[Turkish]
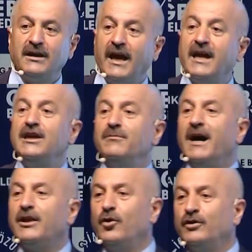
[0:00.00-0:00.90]

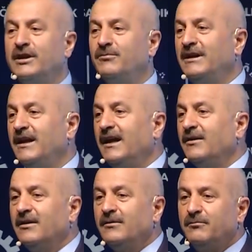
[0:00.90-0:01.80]
E-imar yöntemiyle
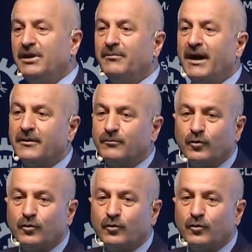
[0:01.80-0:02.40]
mimar